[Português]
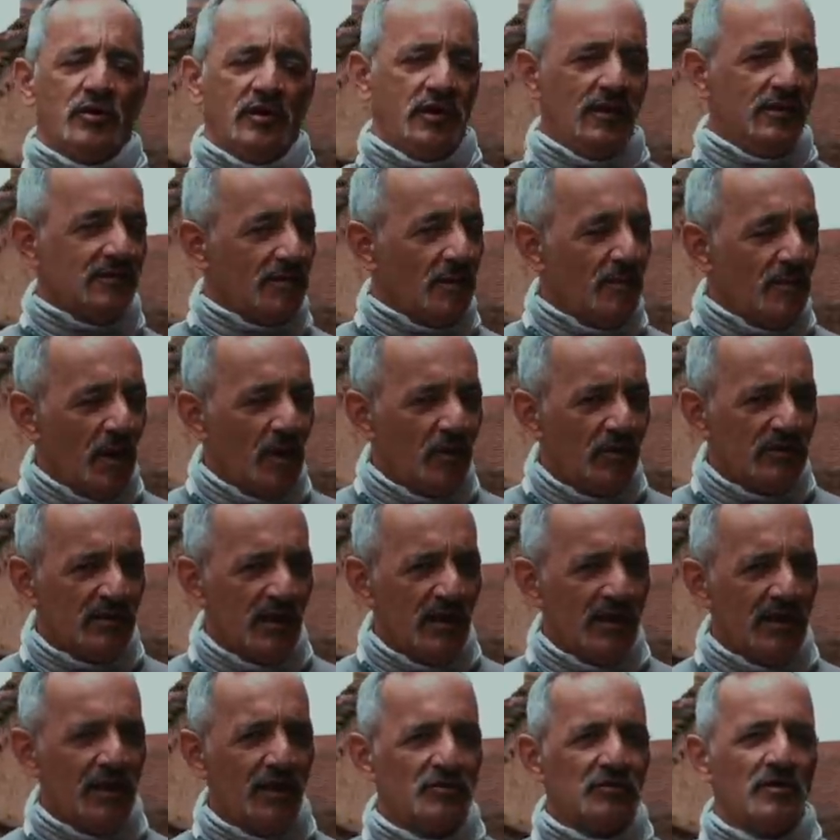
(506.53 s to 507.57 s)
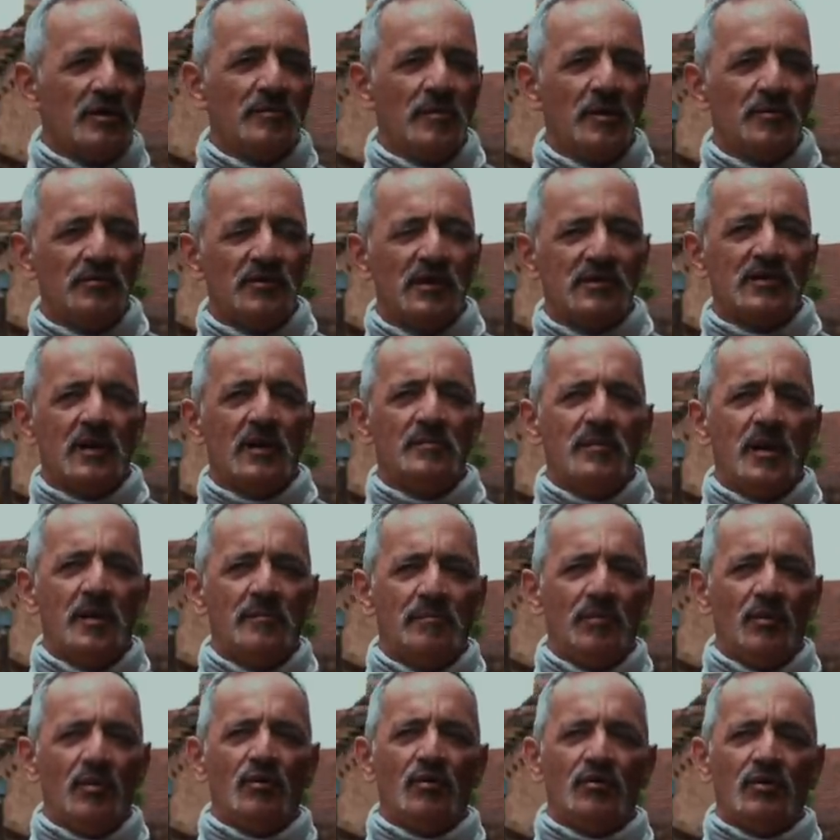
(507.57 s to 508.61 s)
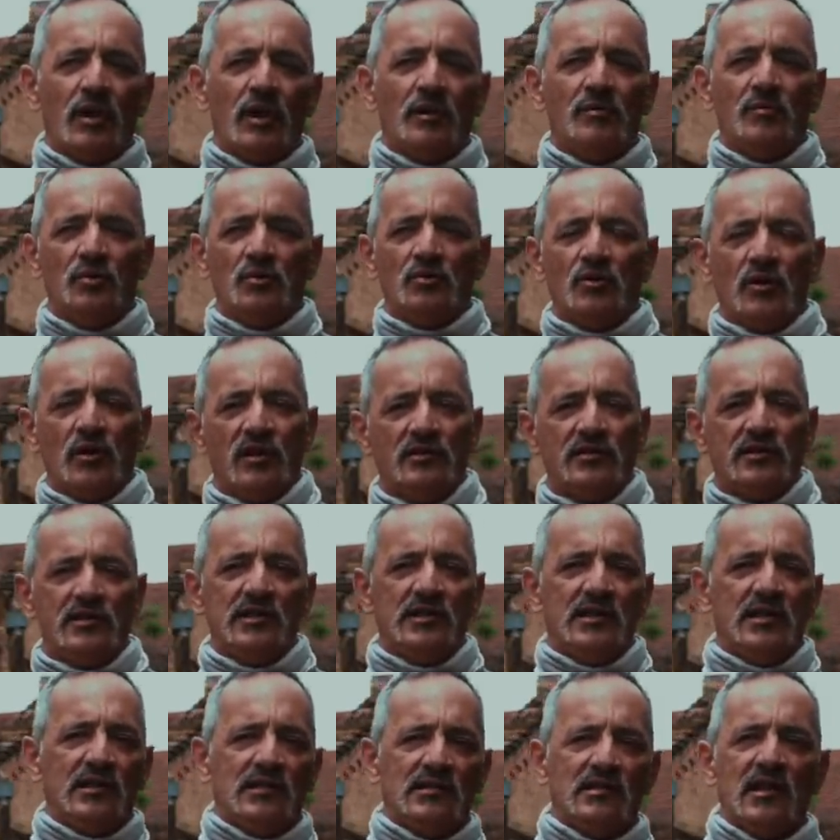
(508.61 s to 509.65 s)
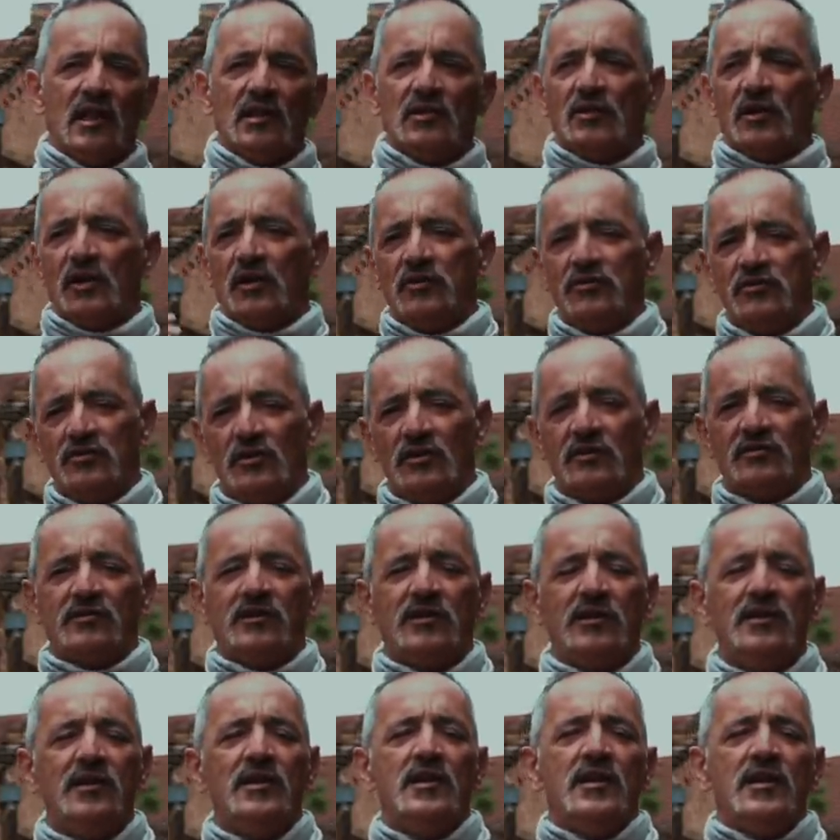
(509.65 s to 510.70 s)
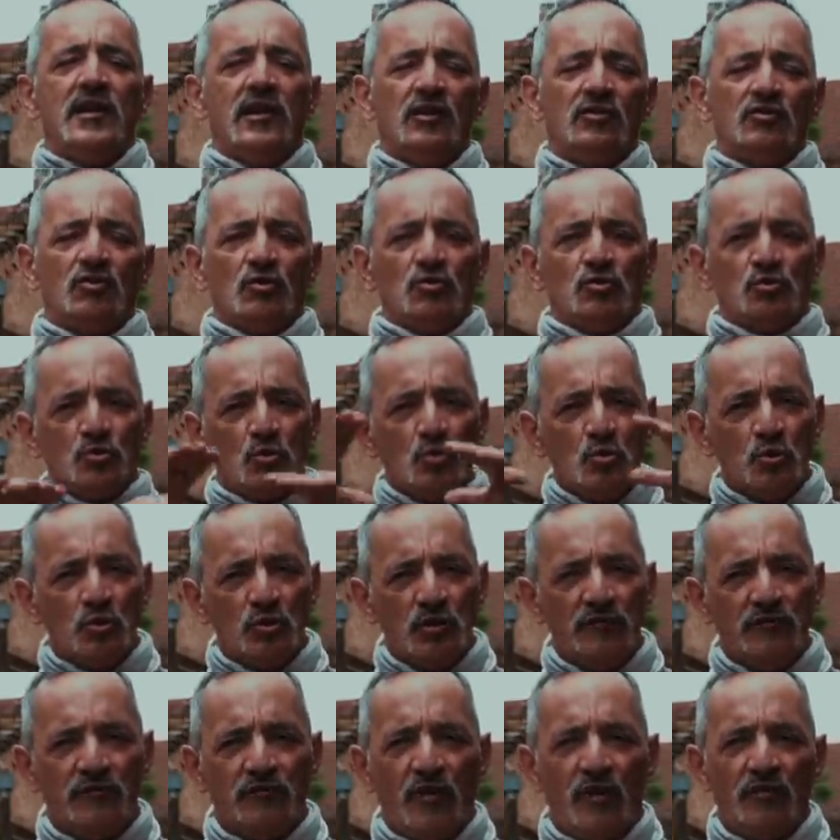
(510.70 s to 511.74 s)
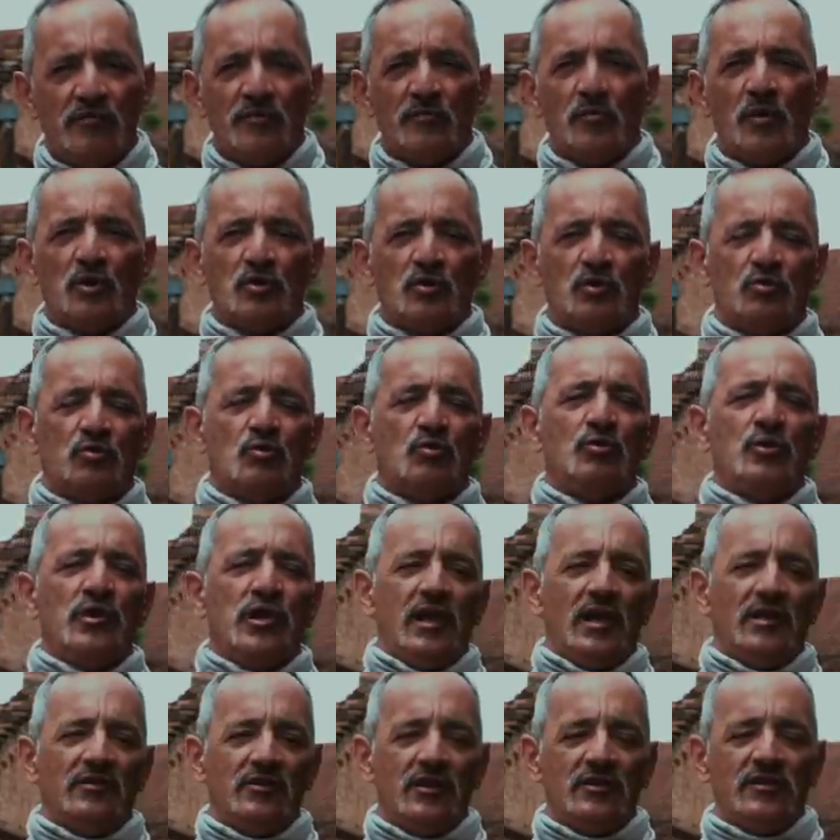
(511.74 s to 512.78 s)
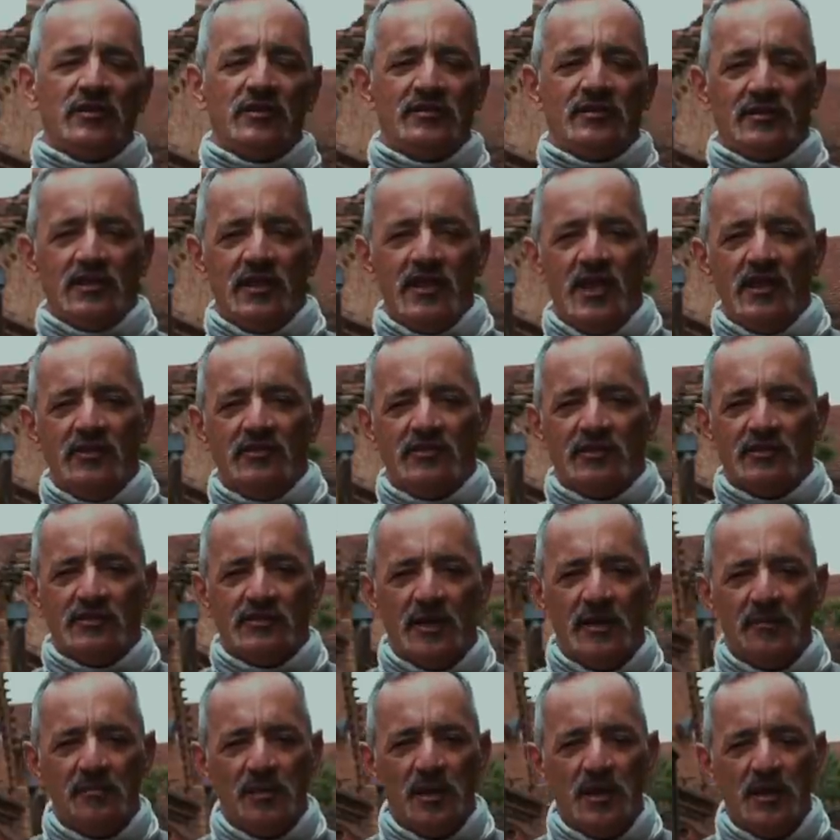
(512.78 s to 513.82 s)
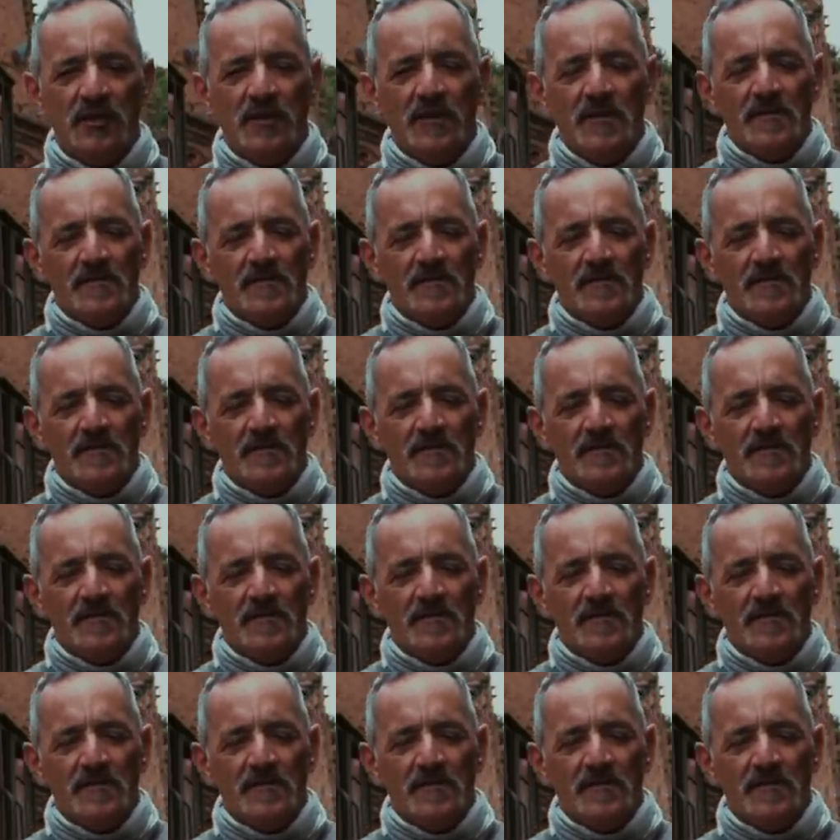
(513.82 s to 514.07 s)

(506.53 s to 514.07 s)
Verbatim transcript: Isso é uma coisa legal também para você saber, pô, eu quero motor assim, assado, eu quero estilo assim. Isso tudo envolve mototuning. A gente deixa sempre.